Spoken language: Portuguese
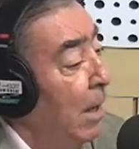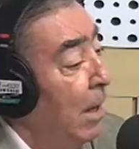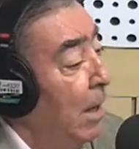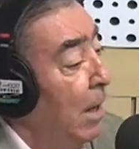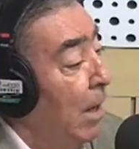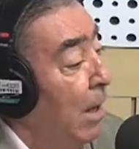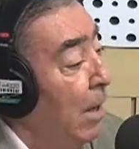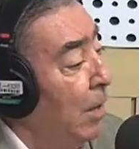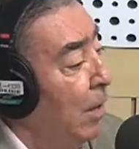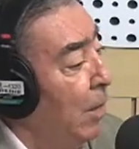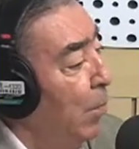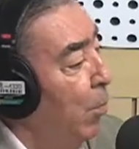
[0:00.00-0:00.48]

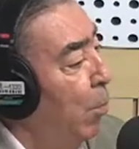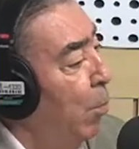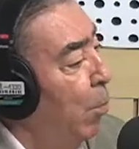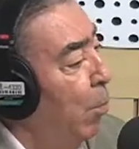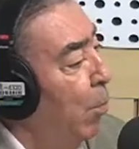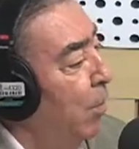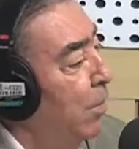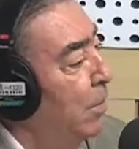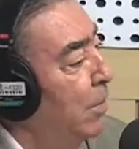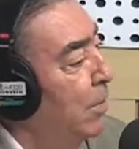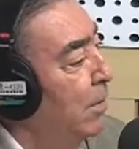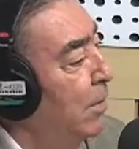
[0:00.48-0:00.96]
E
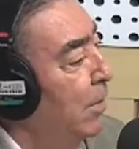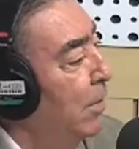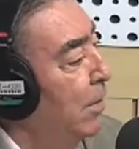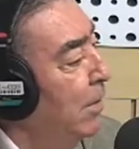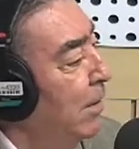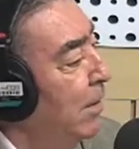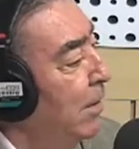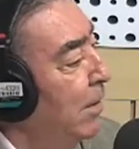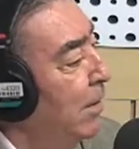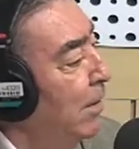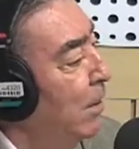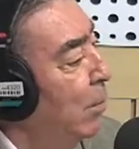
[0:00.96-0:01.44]
depois
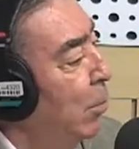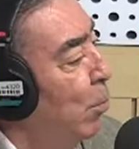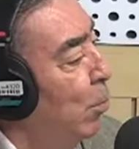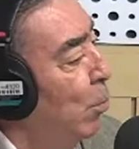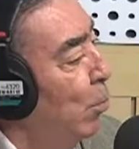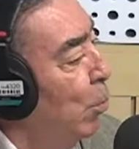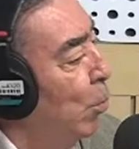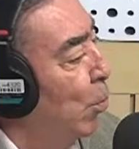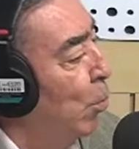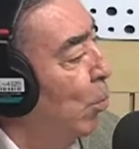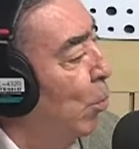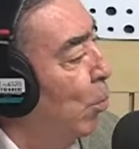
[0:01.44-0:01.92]
ele
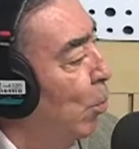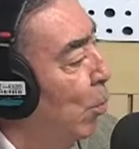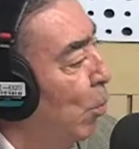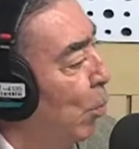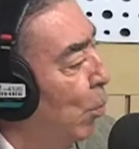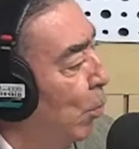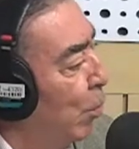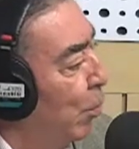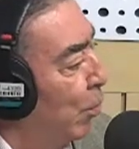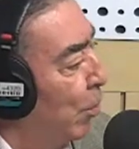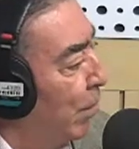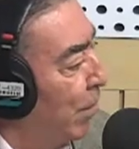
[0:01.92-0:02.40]
colocou
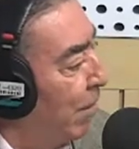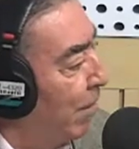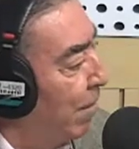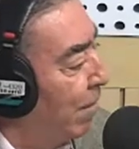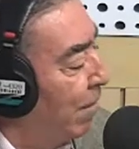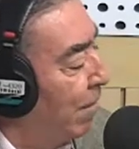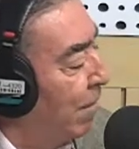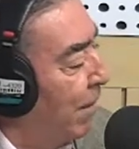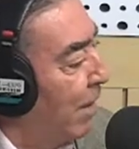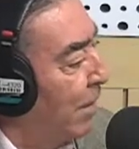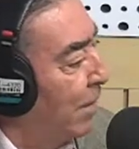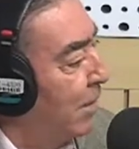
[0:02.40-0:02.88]
outra
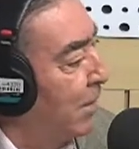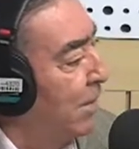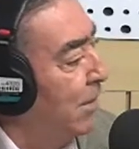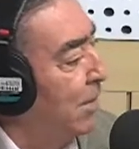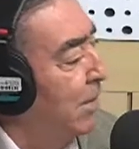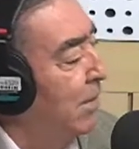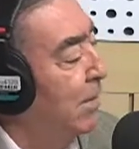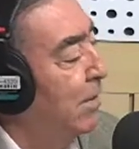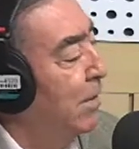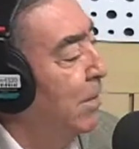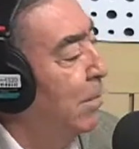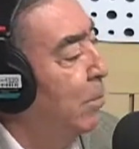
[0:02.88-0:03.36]
frase
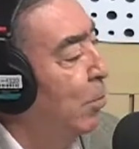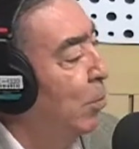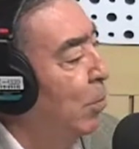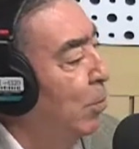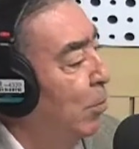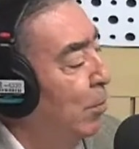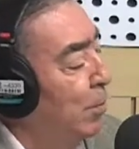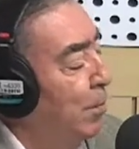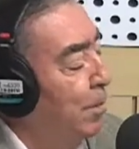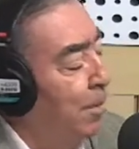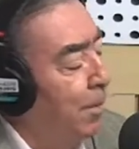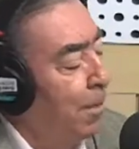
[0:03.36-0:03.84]

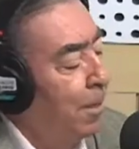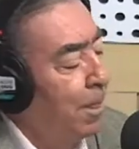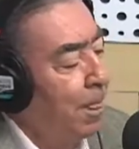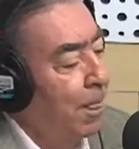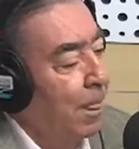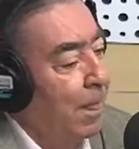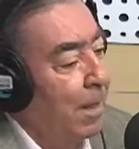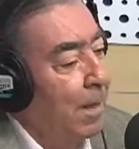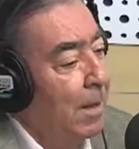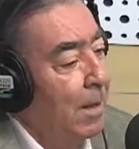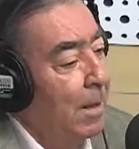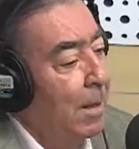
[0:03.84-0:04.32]
símbolo
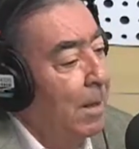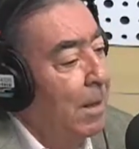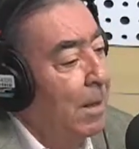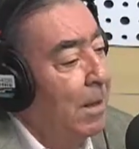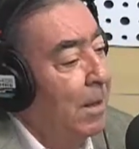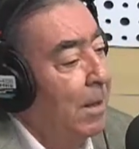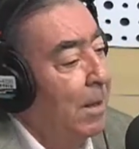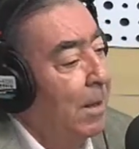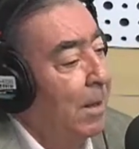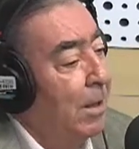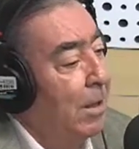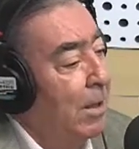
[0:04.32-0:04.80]

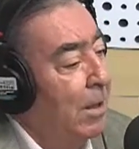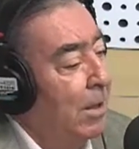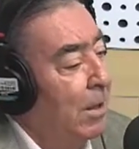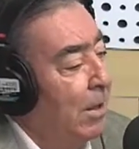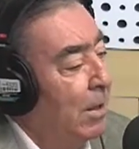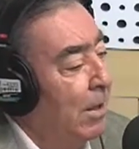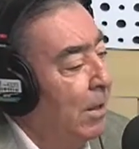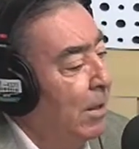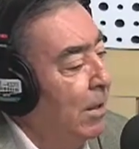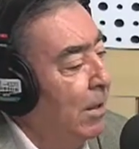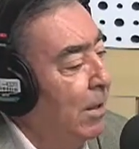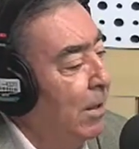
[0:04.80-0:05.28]

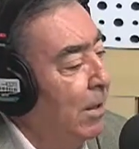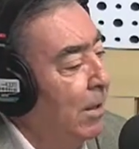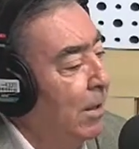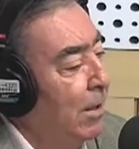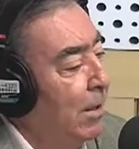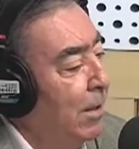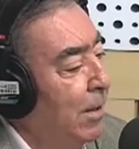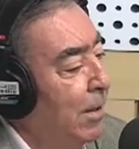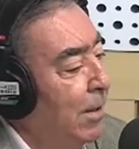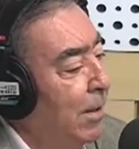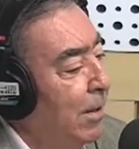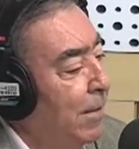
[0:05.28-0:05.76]

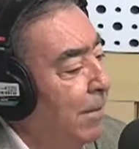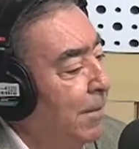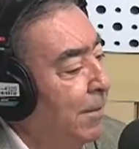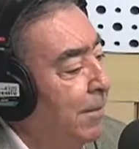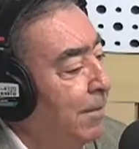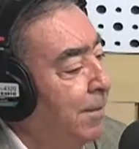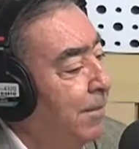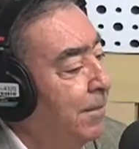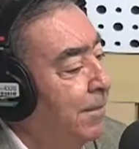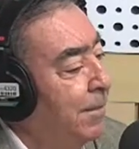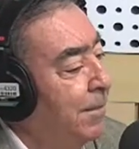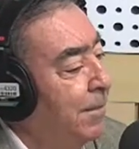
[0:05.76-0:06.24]
que
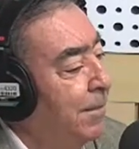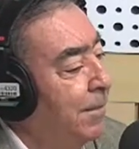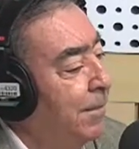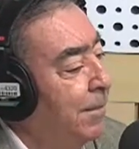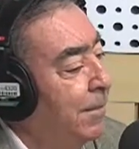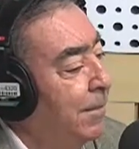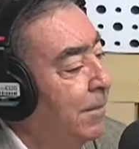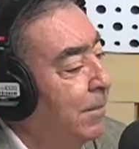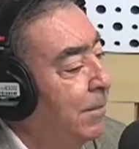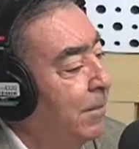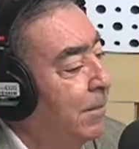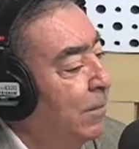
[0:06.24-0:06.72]

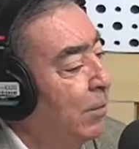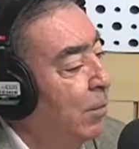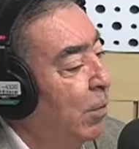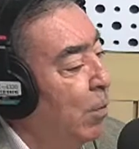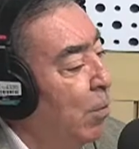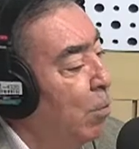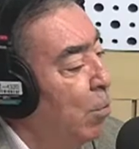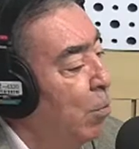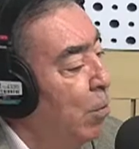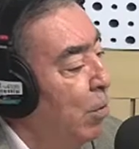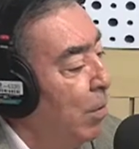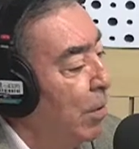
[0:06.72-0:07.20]
foi
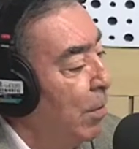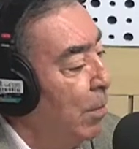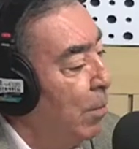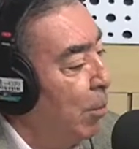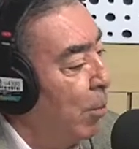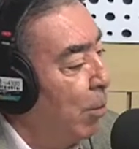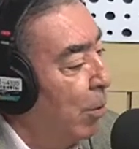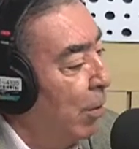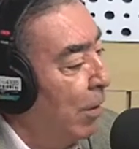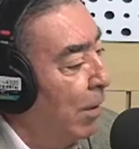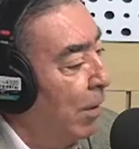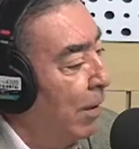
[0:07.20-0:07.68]
muito
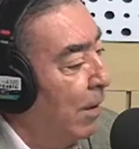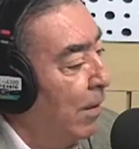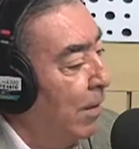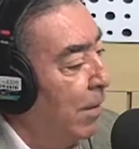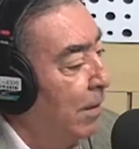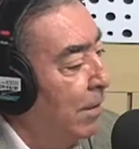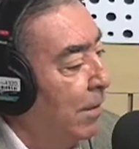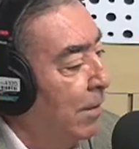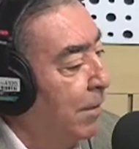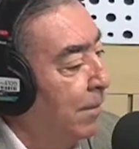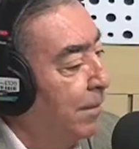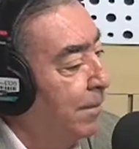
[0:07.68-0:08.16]

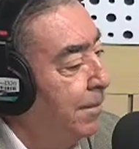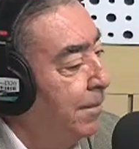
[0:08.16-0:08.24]
importante,